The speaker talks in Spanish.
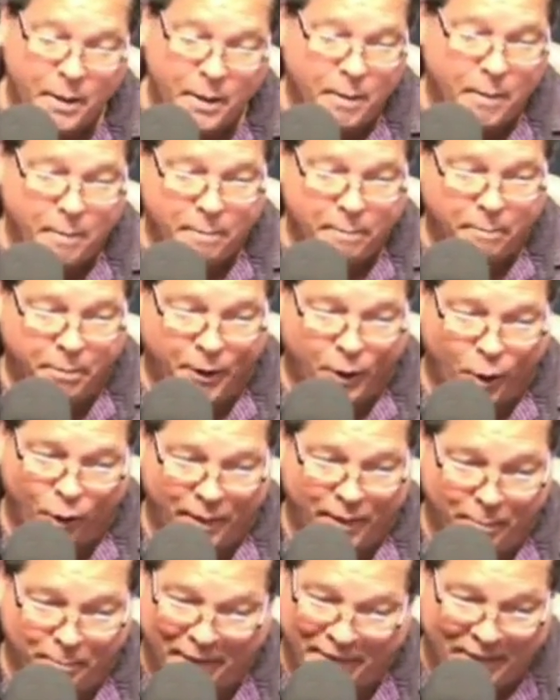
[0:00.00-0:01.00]
Pero
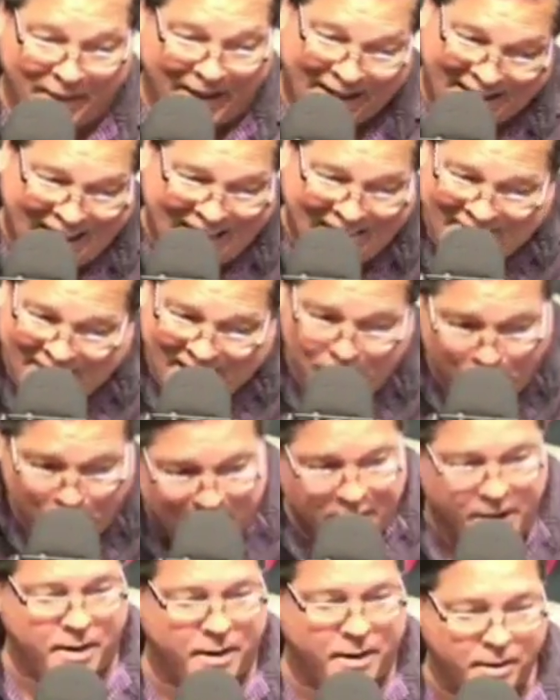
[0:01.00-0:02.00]
dependería de
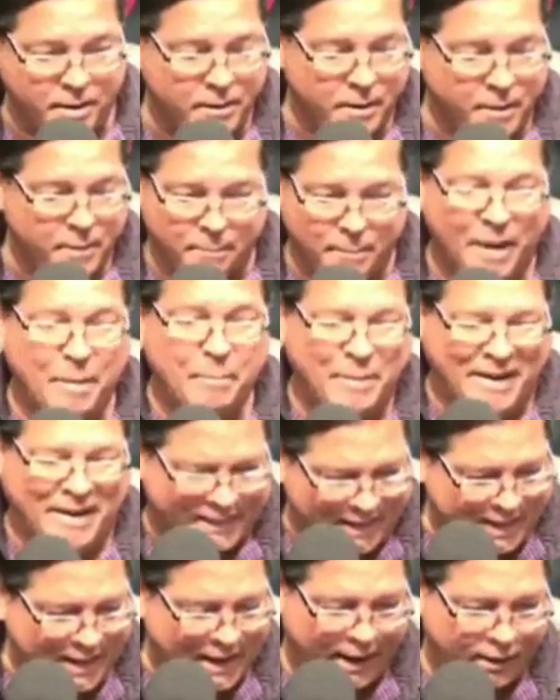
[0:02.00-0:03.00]
mí
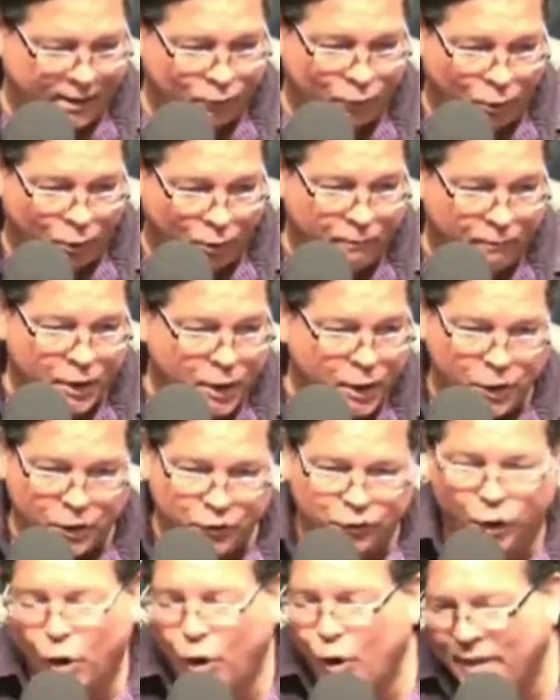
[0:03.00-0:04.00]
permitir eso.
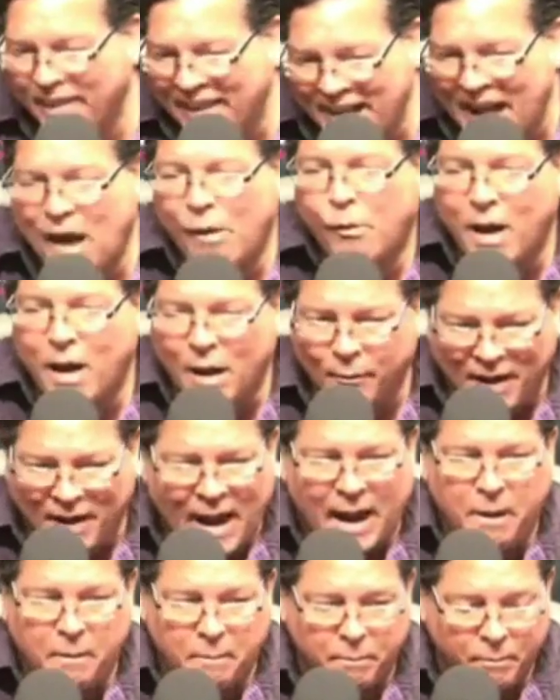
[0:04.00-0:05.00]
Yo lo he dejado
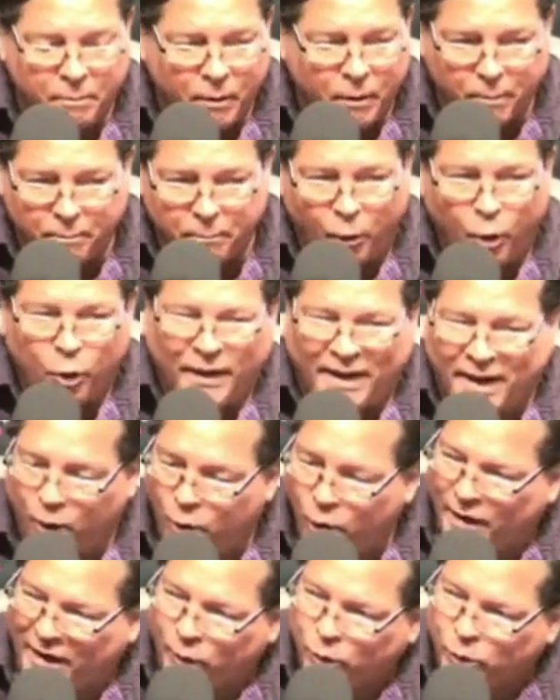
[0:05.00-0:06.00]
hablar porque lo
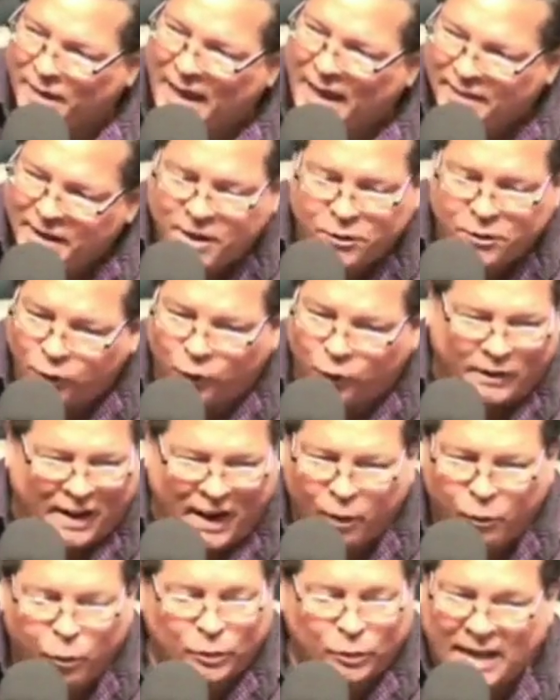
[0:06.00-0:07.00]
que usted ha dicho se
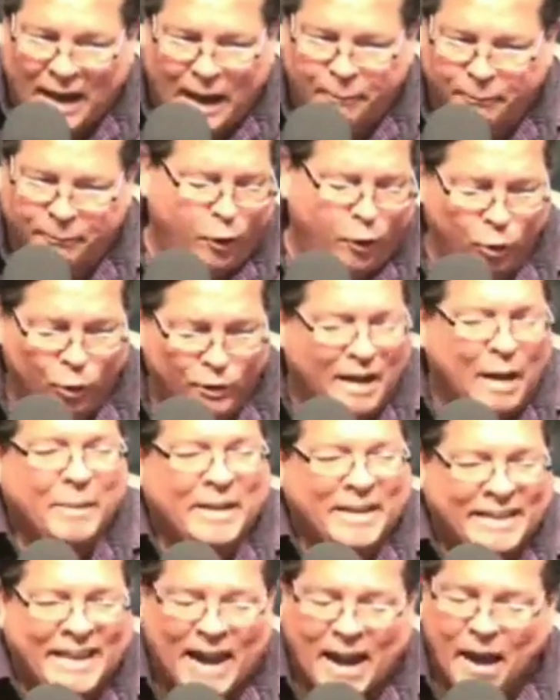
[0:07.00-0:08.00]
ajusta
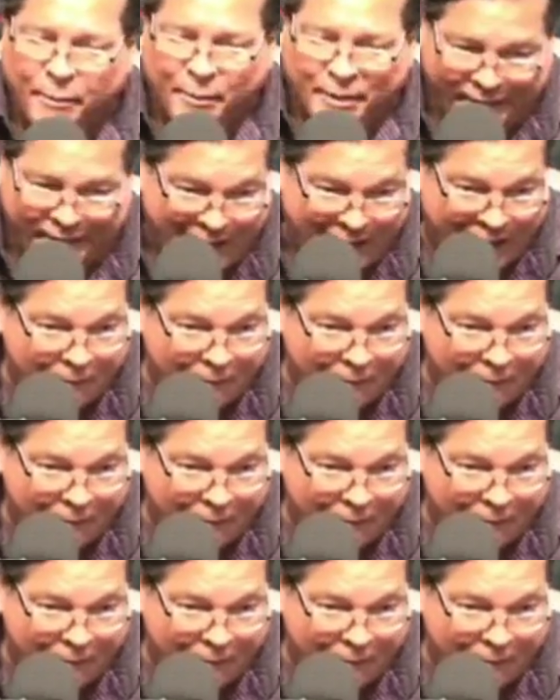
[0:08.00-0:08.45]
absolutamente a la verdad.